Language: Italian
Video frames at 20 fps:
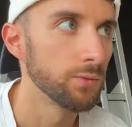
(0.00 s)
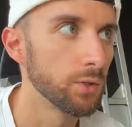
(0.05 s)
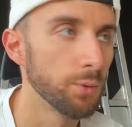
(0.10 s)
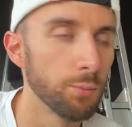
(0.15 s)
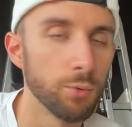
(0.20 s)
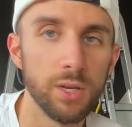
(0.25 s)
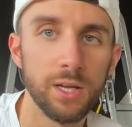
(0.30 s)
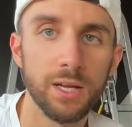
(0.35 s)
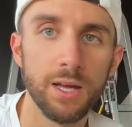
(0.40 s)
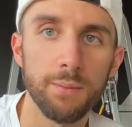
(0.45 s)

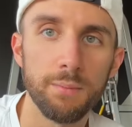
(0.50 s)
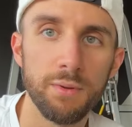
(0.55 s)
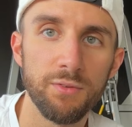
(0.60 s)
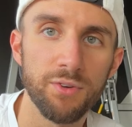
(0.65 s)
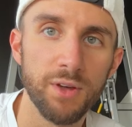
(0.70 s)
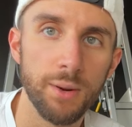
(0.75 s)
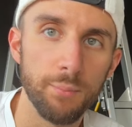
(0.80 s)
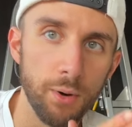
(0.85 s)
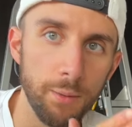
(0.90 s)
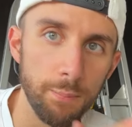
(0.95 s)
dopodiché mi
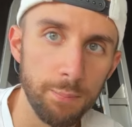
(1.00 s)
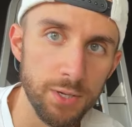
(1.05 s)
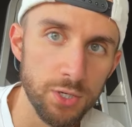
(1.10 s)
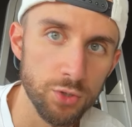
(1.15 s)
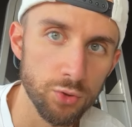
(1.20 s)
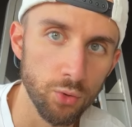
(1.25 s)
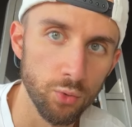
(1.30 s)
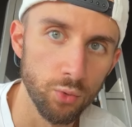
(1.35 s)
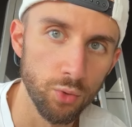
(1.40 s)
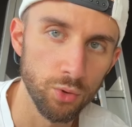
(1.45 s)
fermo al
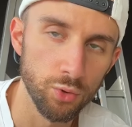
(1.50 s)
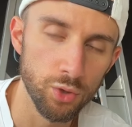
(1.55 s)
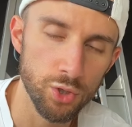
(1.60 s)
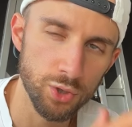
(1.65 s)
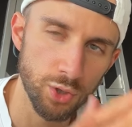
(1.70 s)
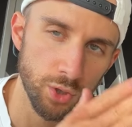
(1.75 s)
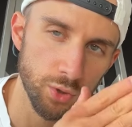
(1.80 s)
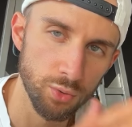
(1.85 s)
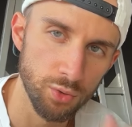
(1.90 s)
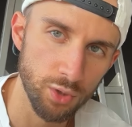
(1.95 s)
peso con cui non
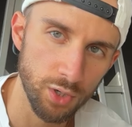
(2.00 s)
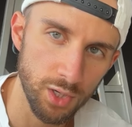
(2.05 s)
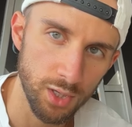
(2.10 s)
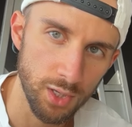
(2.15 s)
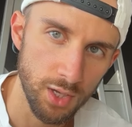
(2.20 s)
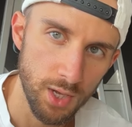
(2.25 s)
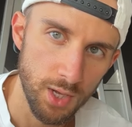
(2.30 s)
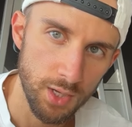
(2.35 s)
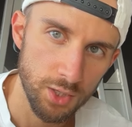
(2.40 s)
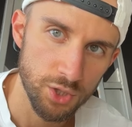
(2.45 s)
riesco a chiudere
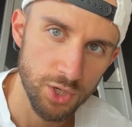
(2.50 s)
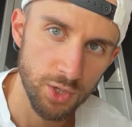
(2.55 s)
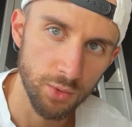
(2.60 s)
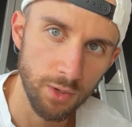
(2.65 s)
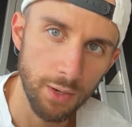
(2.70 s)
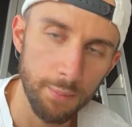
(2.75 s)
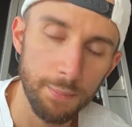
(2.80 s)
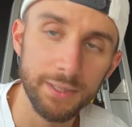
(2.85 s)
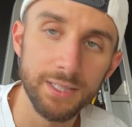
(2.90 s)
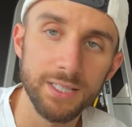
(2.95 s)

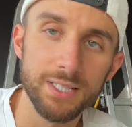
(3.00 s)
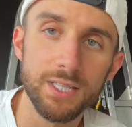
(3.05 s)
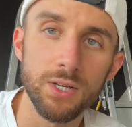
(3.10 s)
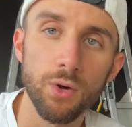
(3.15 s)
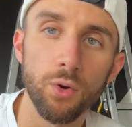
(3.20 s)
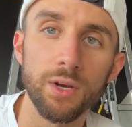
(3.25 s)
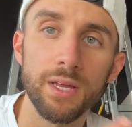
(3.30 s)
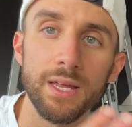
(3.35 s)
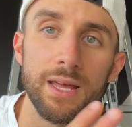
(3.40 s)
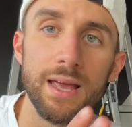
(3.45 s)
5
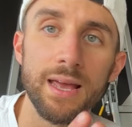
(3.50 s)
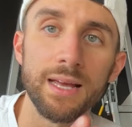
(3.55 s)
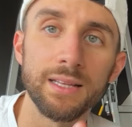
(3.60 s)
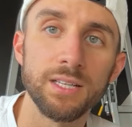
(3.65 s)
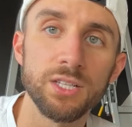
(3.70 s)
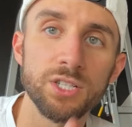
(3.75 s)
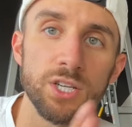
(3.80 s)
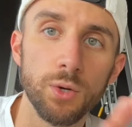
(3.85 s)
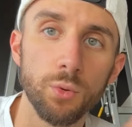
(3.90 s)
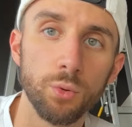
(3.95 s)
ripetizioni ed
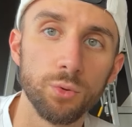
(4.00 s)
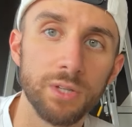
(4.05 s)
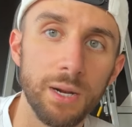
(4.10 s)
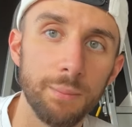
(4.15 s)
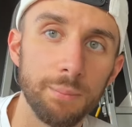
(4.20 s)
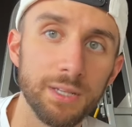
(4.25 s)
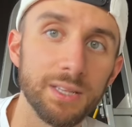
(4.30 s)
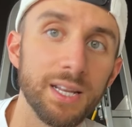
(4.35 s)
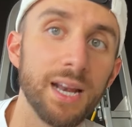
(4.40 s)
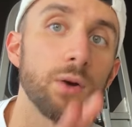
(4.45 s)
eseguo un
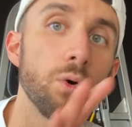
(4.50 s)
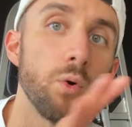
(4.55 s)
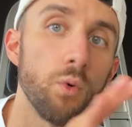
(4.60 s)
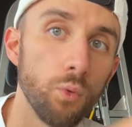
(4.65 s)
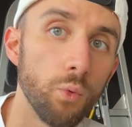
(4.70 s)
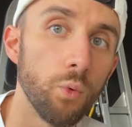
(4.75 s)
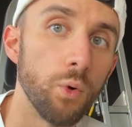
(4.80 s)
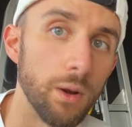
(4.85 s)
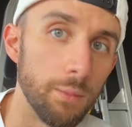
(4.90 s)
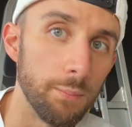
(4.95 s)
3x3
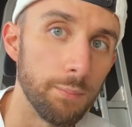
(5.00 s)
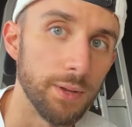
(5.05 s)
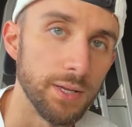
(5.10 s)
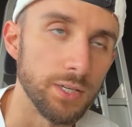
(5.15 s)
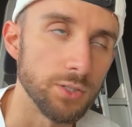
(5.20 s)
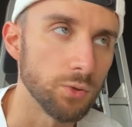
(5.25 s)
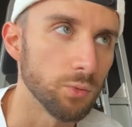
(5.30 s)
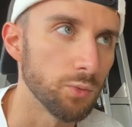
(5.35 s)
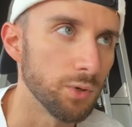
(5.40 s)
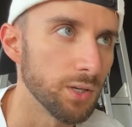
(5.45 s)
con quel
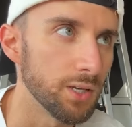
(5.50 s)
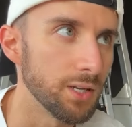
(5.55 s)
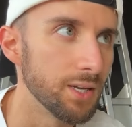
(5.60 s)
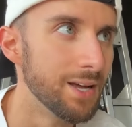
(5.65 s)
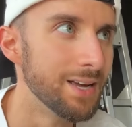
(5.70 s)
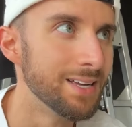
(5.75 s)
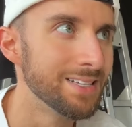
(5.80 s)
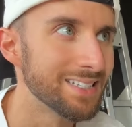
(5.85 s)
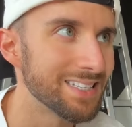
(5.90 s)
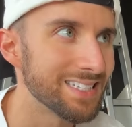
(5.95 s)
peso, quindi
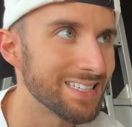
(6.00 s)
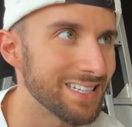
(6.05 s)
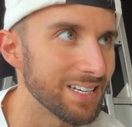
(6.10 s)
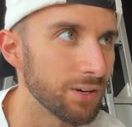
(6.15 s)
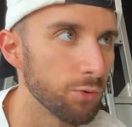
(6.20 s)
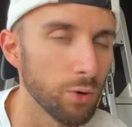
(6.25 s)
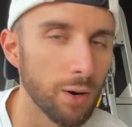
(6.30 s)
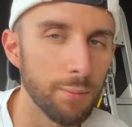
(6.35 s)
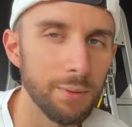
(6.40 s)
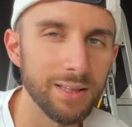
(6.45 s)

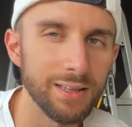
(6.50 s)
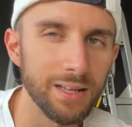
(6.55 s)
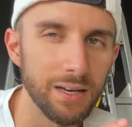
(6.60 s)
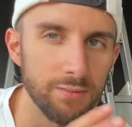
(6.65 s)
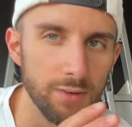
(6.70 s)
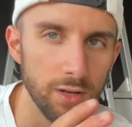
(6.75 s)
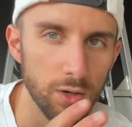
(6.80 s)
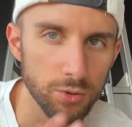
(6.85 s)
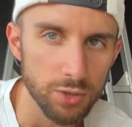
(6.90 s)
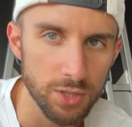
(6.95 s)
sicuramente a
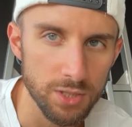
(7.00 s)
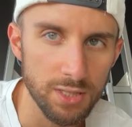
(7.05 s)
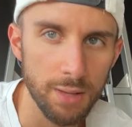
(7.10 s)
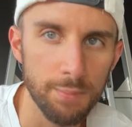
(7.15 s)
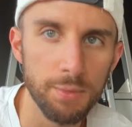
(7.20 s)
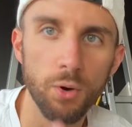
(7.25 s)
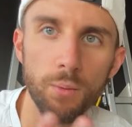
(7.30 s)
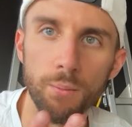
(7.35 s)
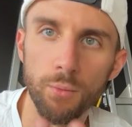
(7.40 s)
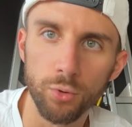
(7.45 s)
livello
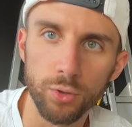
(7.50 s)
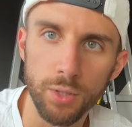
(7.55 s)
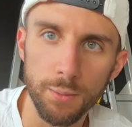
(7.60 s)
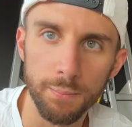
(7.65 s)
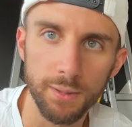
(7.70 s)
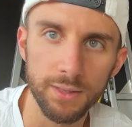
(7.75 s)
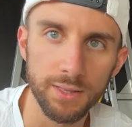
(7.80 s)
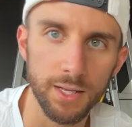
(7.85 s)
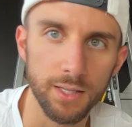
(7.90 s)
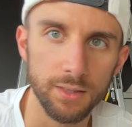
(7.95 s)
sistemico molto
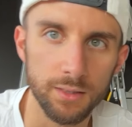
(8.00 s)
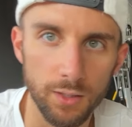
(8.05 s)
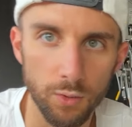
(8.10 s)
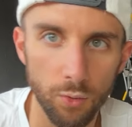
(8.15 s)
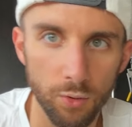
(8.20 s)
impattante.